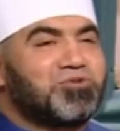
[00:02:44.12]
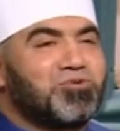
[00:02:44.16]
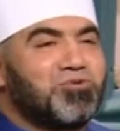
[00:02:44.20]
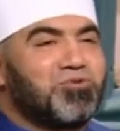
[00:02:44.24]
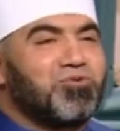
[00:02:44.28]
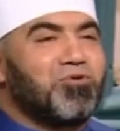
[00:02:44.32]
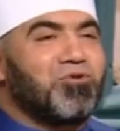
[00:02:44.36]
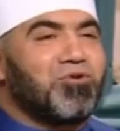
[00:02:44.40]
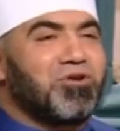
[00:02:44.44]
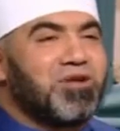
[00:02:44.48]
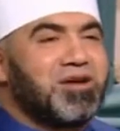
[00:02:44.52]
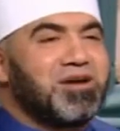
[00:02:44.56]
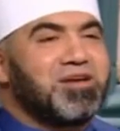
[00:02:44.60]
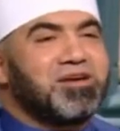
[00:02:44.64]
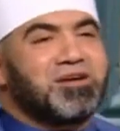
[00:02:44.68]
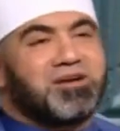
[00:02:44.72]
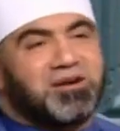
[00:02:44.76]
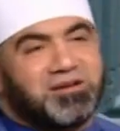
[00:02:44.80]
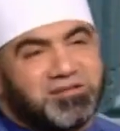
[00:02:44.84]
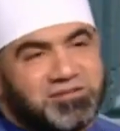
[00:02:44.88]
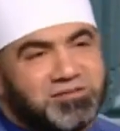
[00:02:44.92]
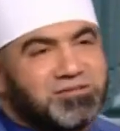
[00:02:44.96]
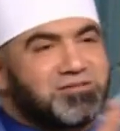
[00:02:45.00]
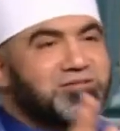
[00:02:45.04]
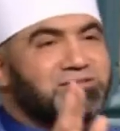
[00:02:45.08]
رسول الله
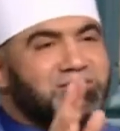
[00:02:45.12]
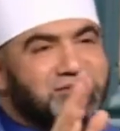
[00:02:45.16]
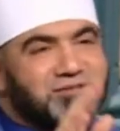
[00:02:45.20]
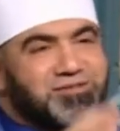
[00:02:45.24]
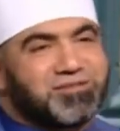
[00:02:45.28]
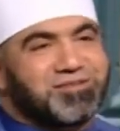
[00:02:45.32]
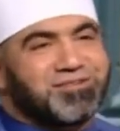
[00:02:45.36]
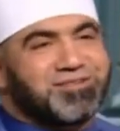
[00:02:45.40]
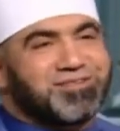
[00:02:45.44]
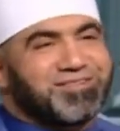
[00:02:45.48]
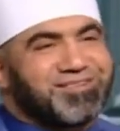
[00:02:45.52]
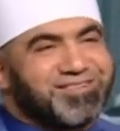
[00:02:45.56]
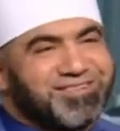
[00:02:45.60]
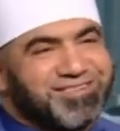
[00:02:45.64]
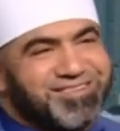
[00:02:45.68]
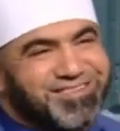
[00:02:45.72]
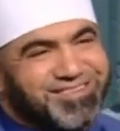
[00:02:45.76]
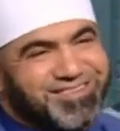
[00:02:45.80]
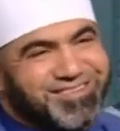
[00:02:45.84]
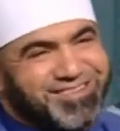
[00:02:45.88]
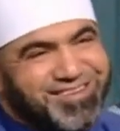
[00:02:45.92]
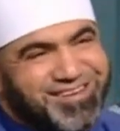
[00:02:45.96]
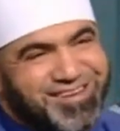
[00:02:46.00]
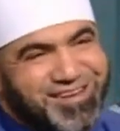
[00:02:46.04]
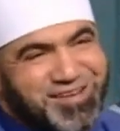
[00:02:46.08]
قط اه
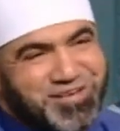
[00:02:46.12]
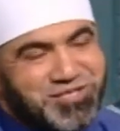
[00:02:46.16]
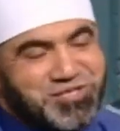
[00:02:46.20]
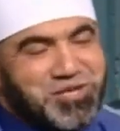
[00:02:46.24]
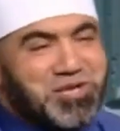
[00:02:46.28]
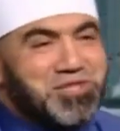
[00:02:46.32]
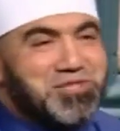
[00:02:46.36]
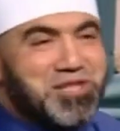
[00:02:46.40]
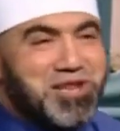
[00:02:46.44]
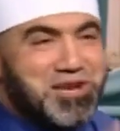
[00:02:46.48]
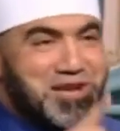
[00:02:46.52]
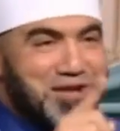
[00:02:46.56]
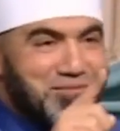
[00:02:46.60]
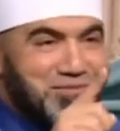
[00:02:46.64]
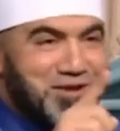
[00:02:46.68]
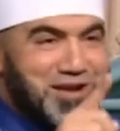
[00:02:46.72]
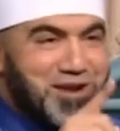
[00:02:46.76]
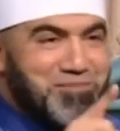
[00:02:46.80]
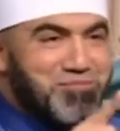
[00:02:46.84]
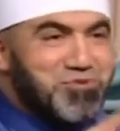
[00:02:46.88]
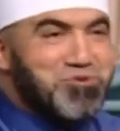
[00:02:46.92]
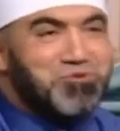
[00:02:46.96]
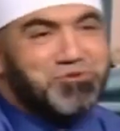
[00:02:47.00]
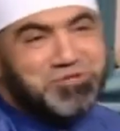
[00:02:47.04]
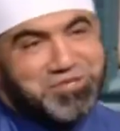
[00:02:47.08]
سيدنا النبي
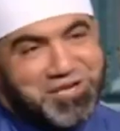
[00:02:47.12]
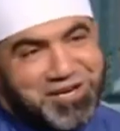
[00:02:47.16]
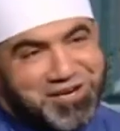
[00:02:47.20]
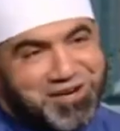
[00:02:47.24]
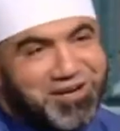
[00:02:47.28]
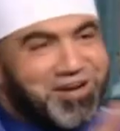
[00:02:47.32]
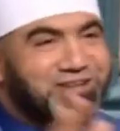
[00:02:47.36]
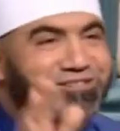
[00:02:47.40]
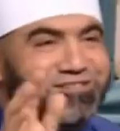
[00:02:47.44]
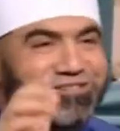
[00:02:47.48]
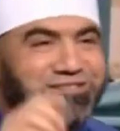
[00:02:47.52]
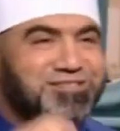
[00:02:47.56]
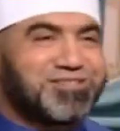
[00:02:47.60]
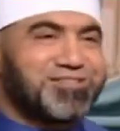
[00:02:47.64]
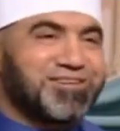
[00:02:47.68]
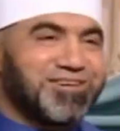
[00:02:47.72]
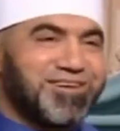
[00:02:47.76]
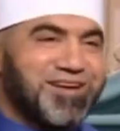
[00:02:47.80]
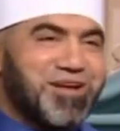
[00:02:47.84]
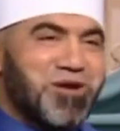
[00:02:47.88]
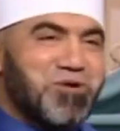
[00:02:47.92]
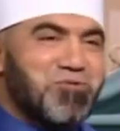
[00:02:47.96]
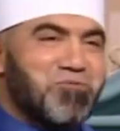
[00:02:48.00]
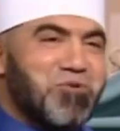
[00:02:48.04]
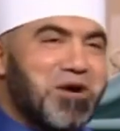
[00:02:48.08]
لم يؤذيه قط
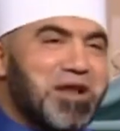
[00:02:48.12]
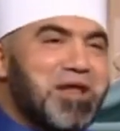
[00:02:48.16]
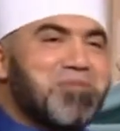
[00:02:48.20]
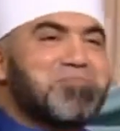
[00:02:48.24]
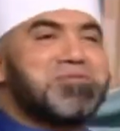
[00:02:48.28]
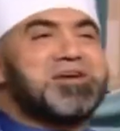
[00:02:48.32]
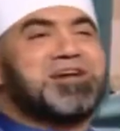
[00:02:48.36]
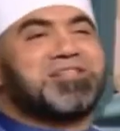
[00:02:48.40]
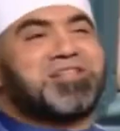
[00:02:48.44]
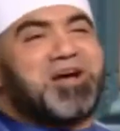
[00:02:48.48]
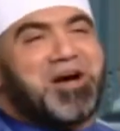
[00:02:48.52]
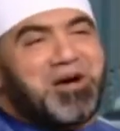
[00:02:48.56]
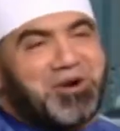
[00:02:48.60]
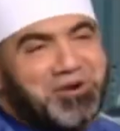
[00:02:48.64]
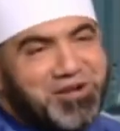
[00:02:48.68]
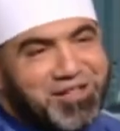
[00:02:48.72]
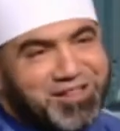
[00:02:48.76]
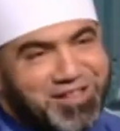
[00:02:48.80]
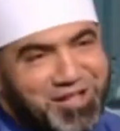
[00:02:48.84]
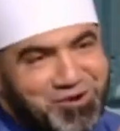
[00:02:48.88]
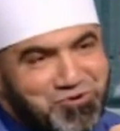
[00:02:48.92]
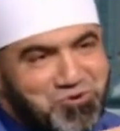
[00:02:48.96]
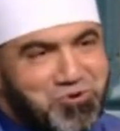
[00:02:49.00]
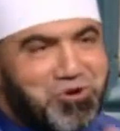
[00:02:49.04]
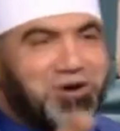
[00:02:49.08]
ولم
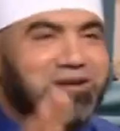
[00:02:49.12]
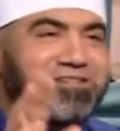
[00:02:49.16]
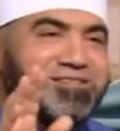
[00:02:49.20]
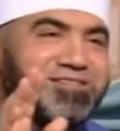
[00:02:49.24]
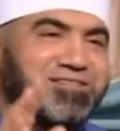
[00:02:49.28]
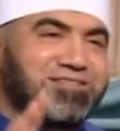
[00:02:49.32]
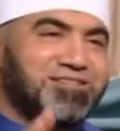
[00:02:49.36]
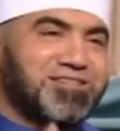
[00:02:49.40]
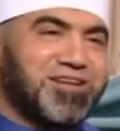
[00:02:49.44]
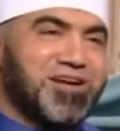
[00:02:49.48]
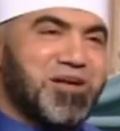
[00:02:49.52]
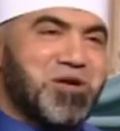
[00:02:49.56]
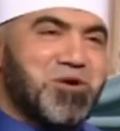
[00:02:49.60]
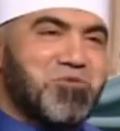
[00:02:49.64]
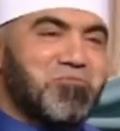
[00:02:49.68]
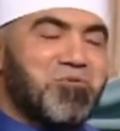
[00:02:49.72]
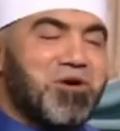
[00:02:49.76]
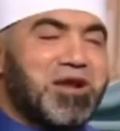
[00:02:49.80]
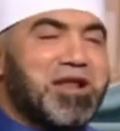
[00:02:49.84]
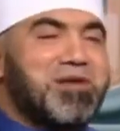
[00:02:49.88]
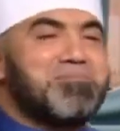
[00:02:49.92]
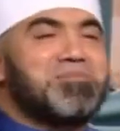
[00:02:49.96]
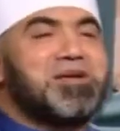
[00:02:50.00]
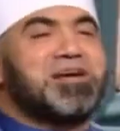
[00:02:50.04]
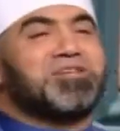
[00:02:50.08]
يتعرض له قط
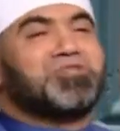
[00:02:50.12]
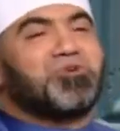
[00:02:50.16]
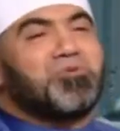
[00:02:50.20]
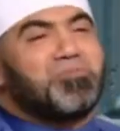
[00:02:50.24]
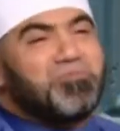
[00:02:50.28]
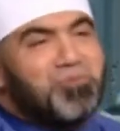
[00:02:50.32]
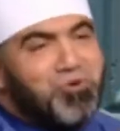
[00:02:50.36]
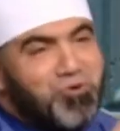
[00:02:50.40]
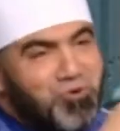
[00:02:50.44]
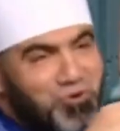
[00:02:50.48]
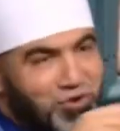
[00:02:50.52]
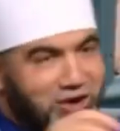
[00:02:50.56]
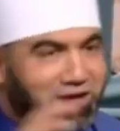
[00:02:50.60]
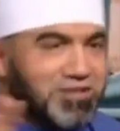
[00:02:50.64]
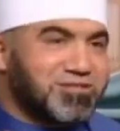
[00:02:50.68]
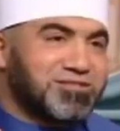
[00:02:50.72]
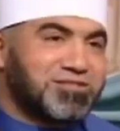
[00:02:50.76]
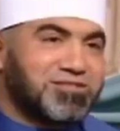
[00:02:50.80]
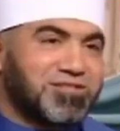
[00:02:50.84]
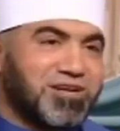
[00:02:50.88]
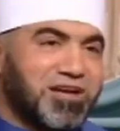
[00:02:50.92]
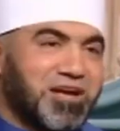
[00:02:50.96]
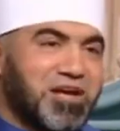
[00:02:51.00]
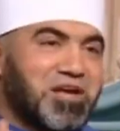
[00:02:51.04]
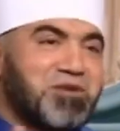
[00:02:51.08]
ولم يسبه
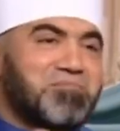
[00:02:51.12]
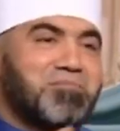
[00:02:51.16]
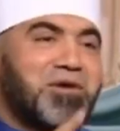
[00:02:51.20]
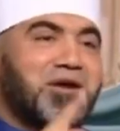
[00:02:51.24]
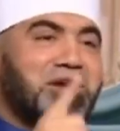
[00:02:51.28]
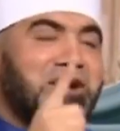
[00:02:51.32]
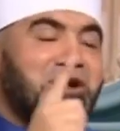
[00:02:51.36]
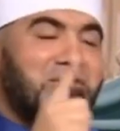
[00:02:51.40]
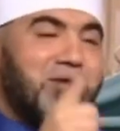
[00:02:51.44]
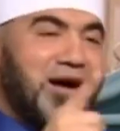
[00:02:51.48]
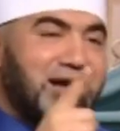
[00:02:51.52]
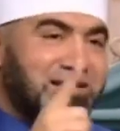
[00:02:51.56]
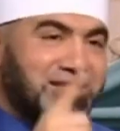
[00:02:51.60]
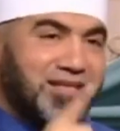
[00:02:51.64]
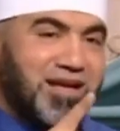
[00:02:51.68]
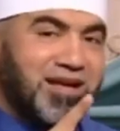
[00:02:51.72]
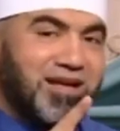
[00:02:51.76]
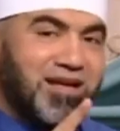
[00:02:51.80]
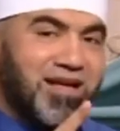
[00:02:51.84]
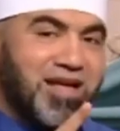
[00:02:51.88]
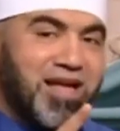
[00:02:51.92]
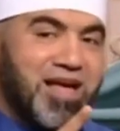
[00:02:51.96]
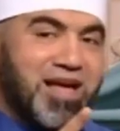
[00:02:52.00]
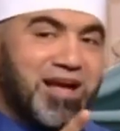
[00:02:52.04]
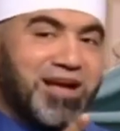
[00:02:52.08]
قط غير آه. مره
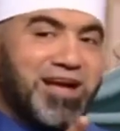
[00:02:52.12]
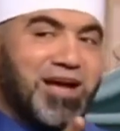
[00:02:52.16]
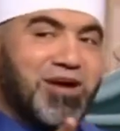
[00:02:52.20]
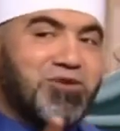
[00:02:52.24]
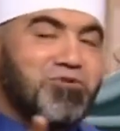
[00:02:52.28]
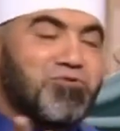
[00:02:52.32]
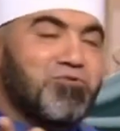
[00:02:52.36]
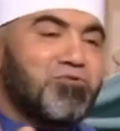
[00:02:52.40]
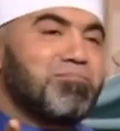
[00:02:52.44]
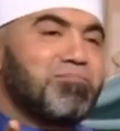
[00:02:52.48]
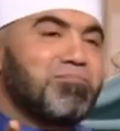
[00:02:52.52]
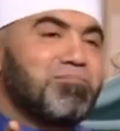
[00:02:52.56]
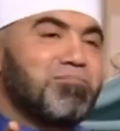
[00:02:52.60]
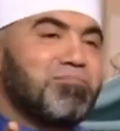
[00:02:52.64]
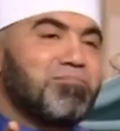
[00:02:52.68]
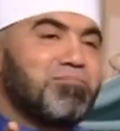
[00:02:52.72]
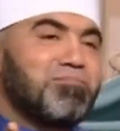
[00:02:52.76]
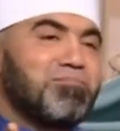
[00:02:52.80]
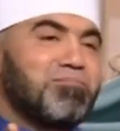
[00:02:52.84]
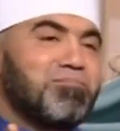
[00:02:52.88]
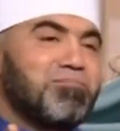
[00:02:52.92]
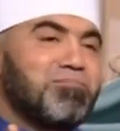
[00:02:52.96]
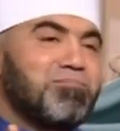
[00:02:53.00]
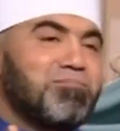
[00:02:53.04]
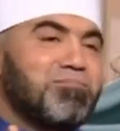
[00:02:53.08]
واحده كانوا
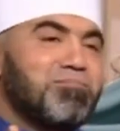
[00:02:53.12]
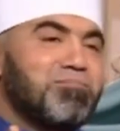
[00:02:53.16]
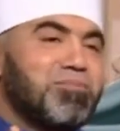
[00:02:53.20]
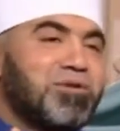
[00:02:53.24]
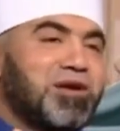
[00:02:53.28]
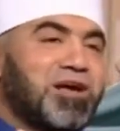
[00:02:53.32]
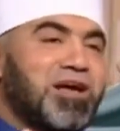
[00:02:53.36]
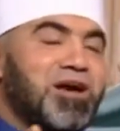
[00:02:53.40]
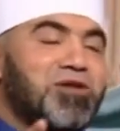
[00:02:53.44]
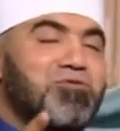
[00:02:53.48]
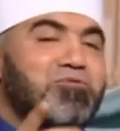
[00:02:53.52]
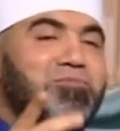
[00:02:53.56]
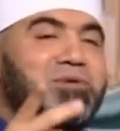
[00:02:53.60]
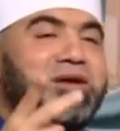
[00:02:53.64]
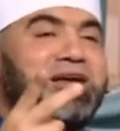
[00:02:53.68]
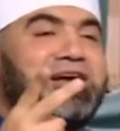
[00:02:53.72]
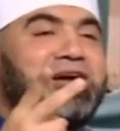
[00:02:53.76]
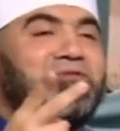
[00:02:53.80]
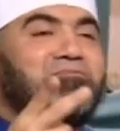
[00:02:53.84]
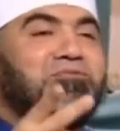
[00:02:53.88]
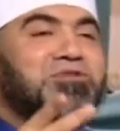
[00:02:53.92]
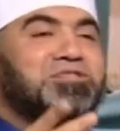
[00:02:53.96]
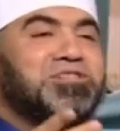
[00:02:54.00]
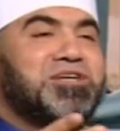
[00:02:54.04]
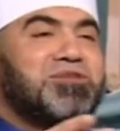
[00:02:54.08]
ادبوا لهب كانوا
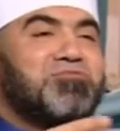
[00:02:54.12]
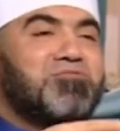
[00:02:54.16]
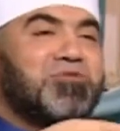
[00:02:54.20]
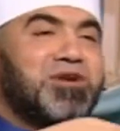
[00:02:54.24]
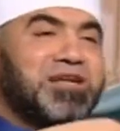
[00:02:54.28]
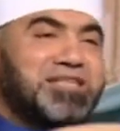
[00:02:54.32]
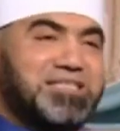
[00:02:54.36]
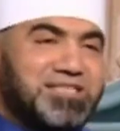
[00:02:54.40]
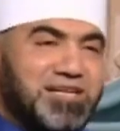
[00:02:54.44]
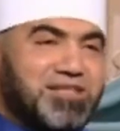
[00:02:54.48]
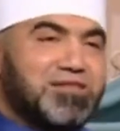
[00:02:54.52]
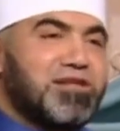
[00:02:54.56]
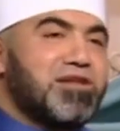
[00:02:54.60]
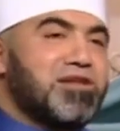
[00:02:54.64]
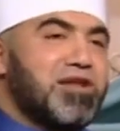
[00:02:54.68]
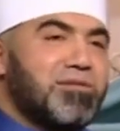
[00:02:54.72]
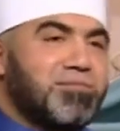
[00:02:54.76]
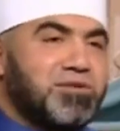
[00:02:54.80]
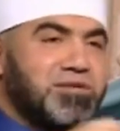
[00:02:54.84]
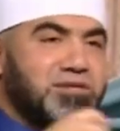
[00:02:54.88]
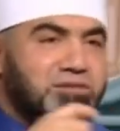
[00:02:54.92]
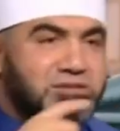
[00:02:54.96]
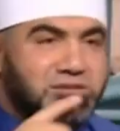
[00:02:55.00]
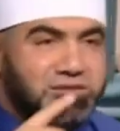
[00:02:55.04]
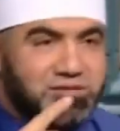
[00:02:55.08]
متجوزين ولاد سيدنا
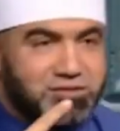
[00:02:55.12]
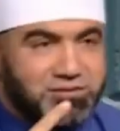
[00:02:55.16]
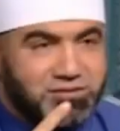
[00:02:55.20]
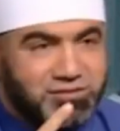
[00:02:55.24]
النبي